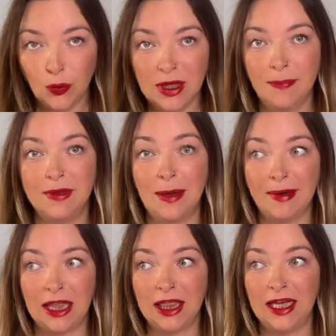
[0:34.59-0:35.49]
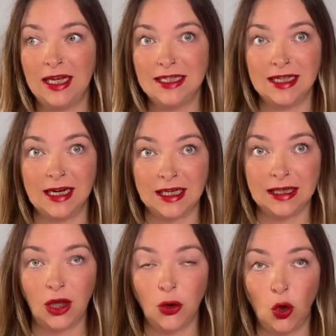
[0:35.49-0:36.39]
y te aparece este
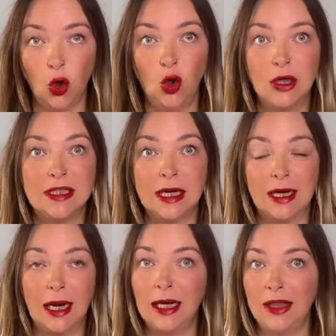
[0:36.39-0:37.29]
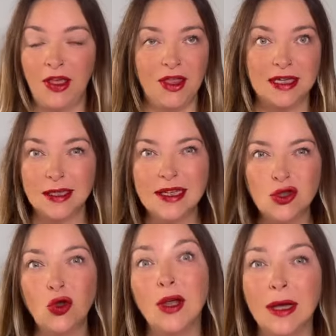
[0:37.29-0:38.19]
caretazo o este canal y dices,
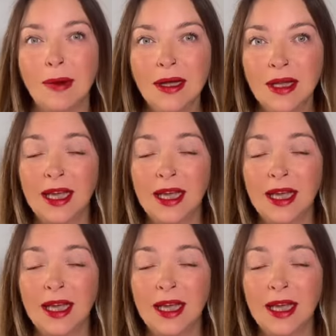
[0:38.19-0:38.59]
¿esto de qué va?